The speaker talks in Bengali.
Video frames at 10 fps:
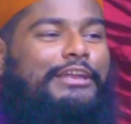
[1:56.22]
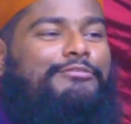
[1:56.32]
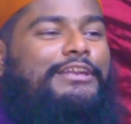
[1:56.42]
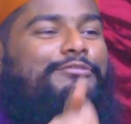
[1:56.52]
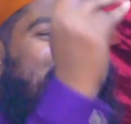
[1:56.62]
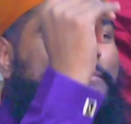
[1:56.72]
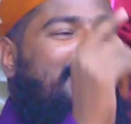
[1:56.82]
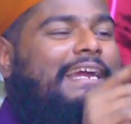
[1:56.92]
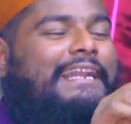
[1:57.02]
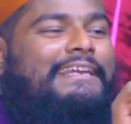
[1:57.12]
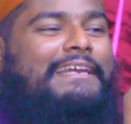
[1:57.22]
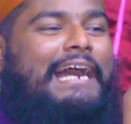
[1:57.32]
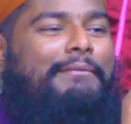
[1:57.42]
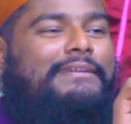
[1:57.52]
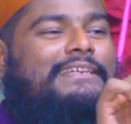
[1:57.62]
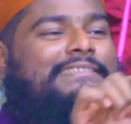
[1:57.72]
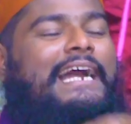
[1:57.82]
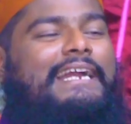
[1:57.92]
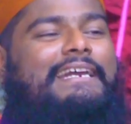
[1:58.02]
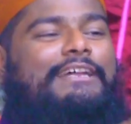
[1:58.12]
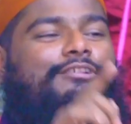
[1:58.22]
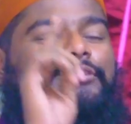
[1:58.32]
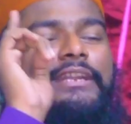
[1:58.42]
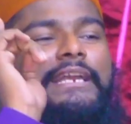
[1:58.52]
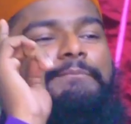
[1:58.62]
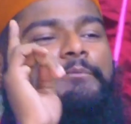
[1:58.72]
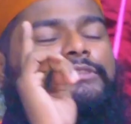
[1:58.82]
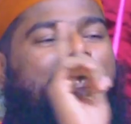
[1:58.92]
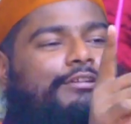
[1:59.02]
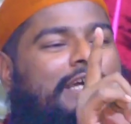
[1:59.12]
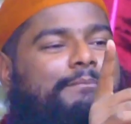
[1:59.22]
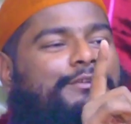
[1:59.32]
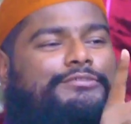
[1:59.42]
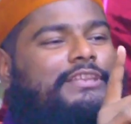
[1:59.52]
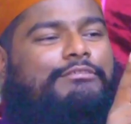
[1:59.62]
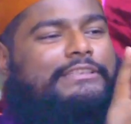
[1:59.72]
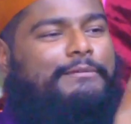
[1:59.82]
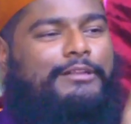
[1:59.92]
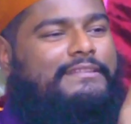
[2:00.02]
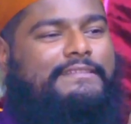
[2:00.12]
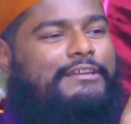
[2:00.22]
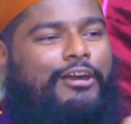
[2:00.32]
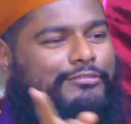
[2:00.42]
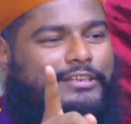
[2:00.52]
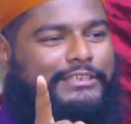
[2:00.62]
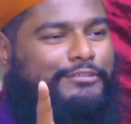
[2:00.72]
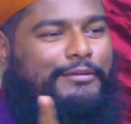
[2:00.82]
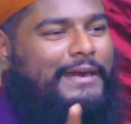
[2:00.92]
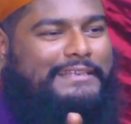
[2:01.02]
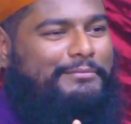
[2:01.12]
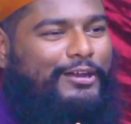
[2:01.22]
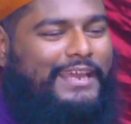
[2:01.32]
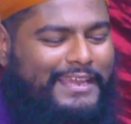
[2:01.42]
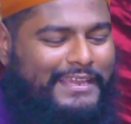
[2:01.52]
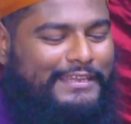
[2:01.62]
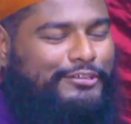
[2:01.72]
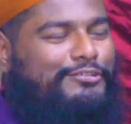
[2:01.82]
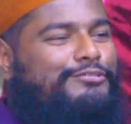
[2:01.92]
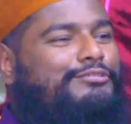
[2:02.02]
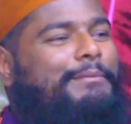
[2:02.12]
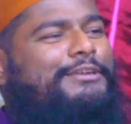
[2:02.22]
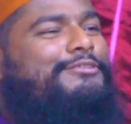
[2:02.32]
কোলে করে ঘুরে বেড়ায় আর আমাদের সায়াকেরা যখন এই প্রতারকের বিরুদ্ধে কথা বলতেছে হক কথাগুলো মাঠে বলে তখন কমেন্ট